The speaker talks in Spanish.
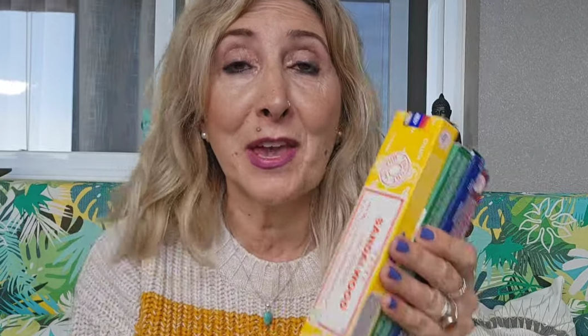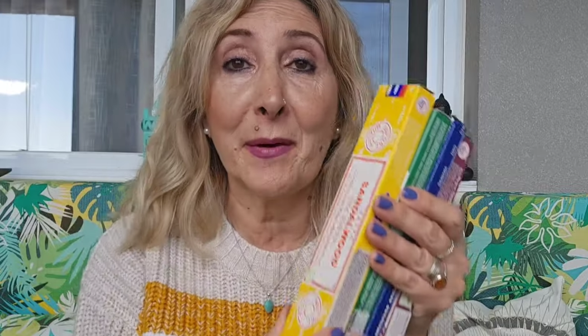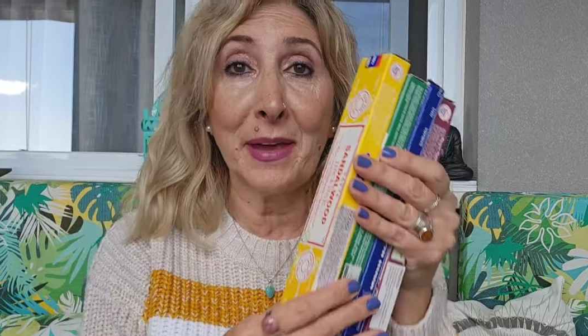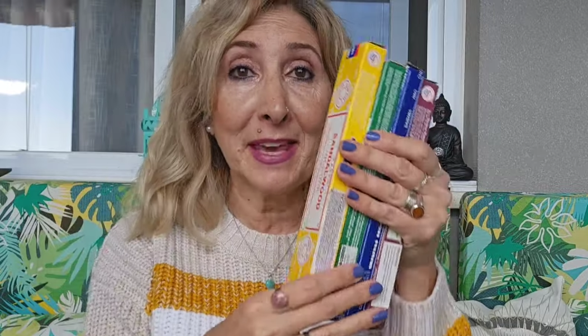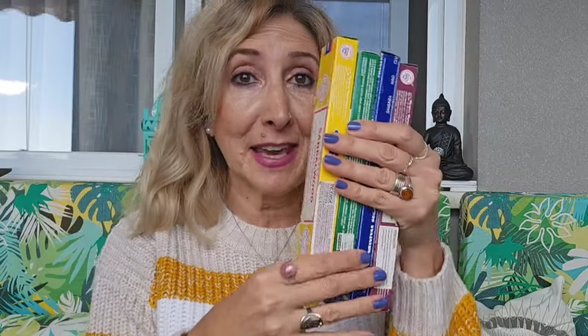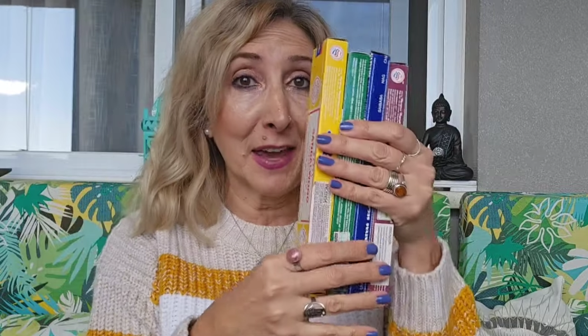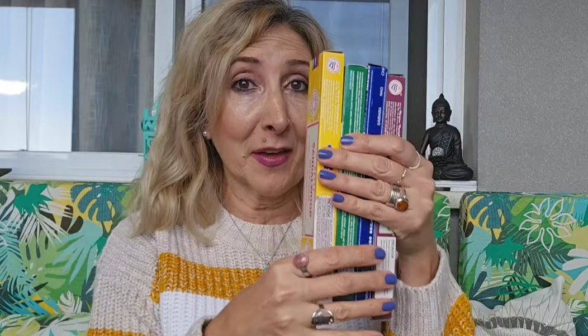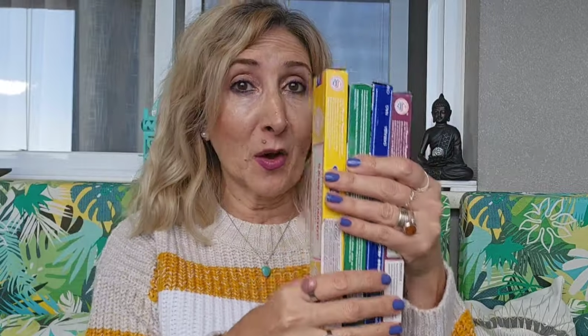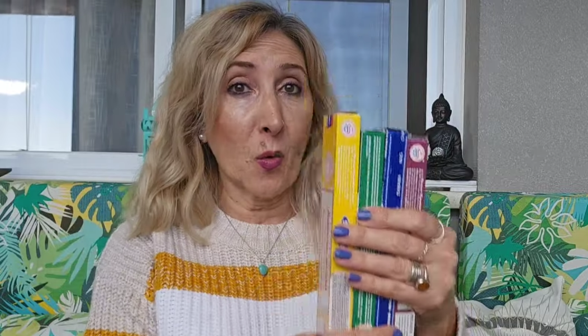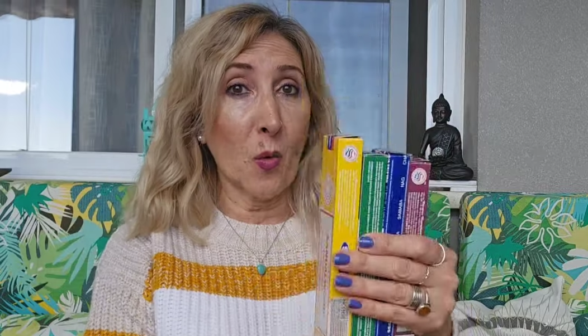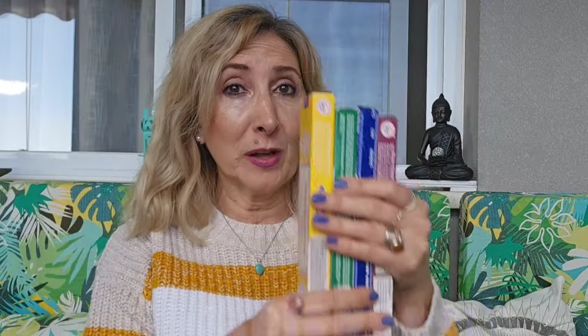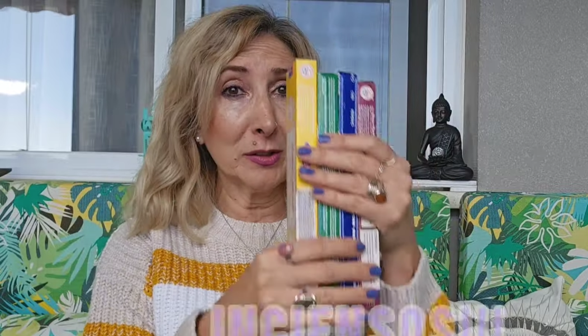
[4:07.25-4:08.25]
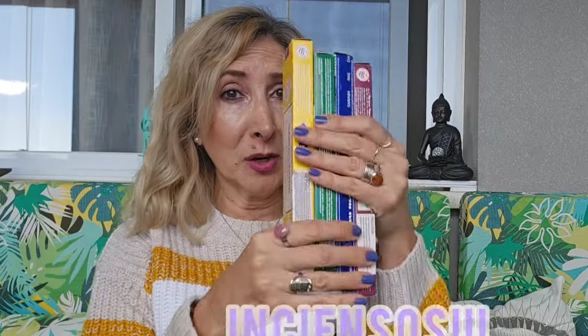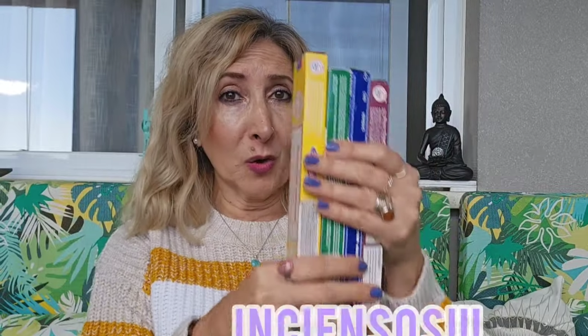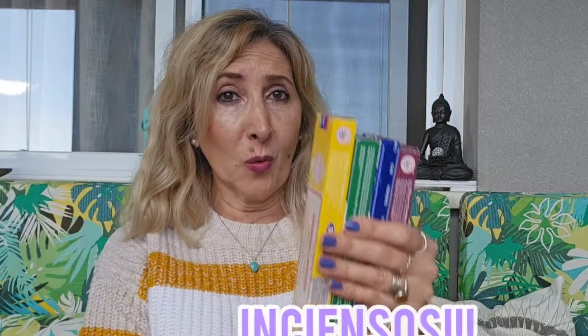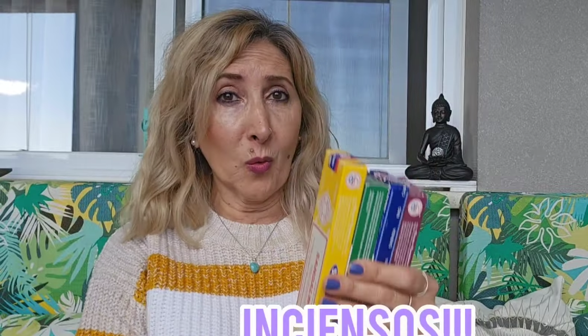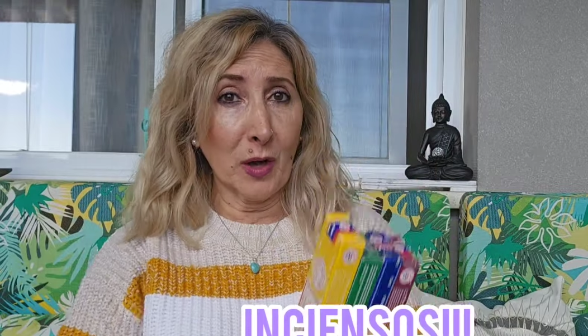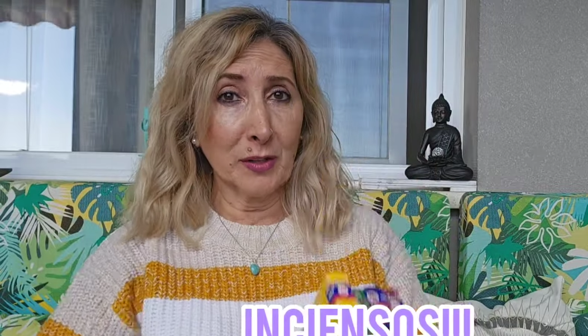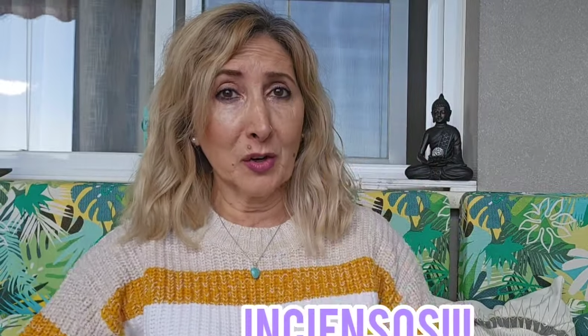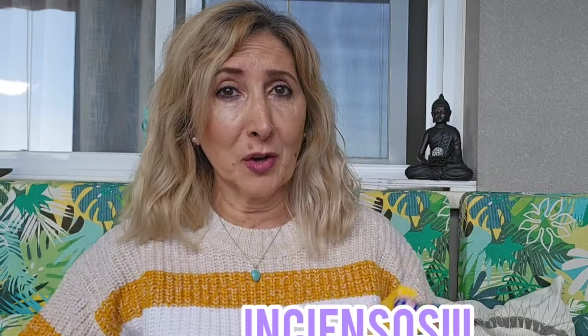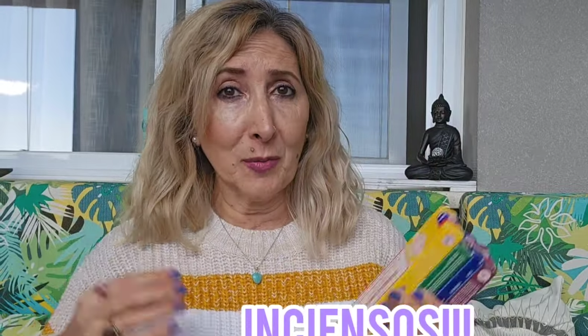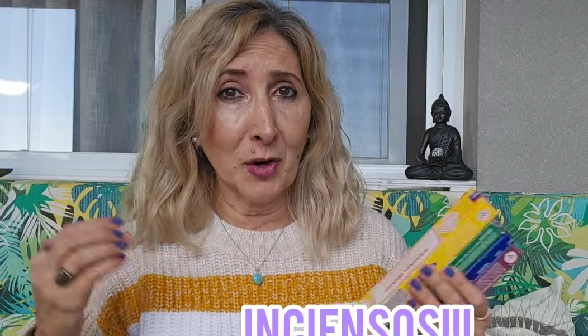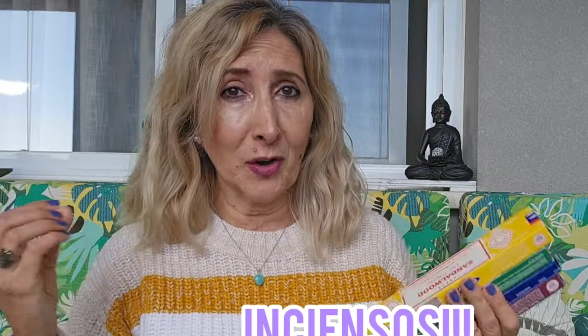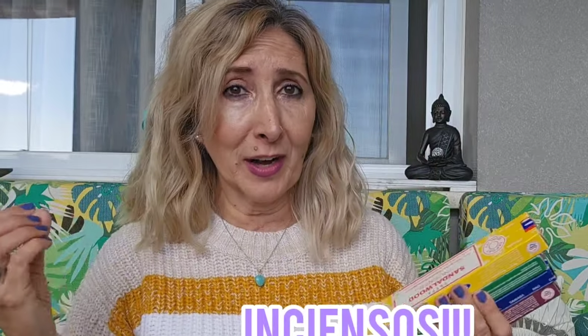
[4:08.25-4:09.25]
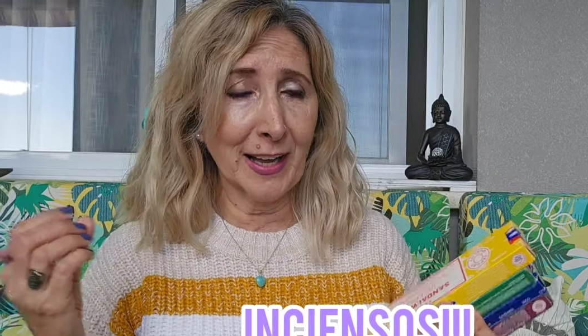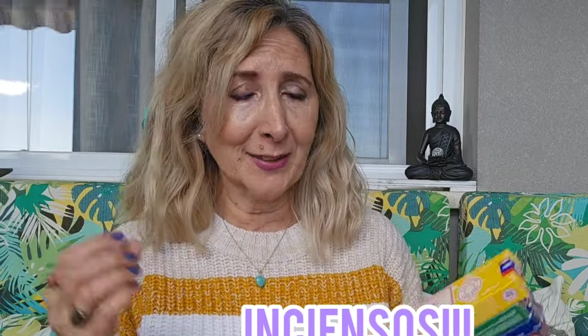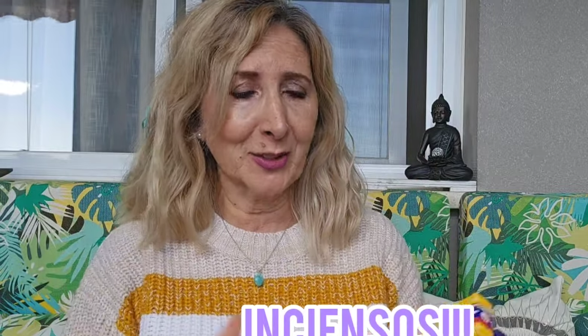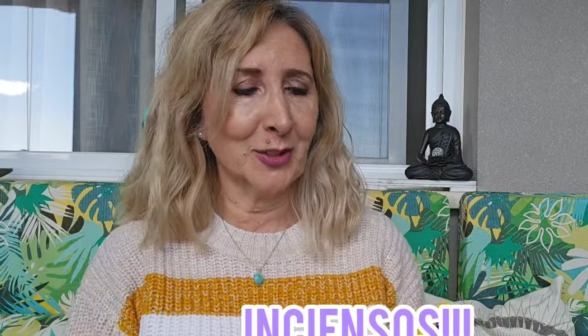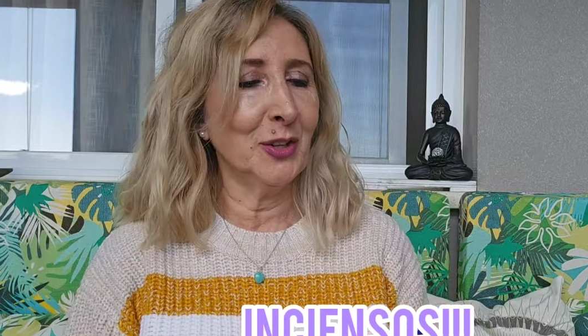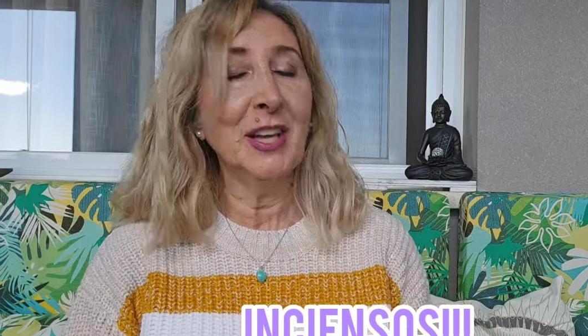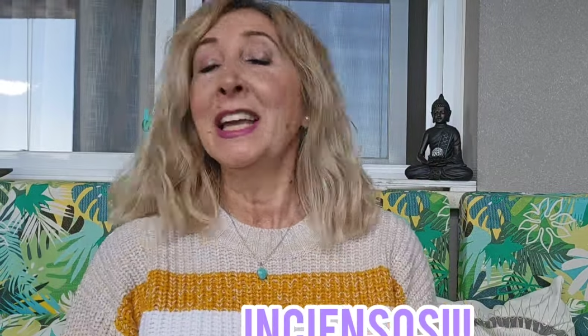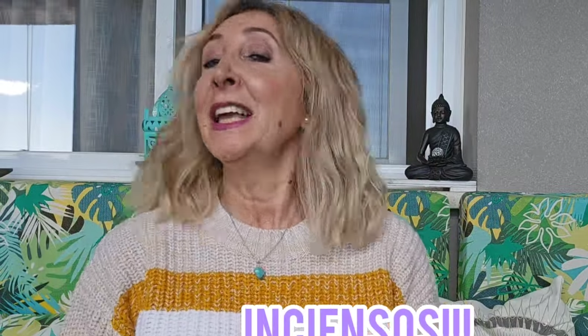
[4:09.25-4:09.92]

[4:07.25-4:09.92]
Ya veis que de cuatro en cuatro como los gasto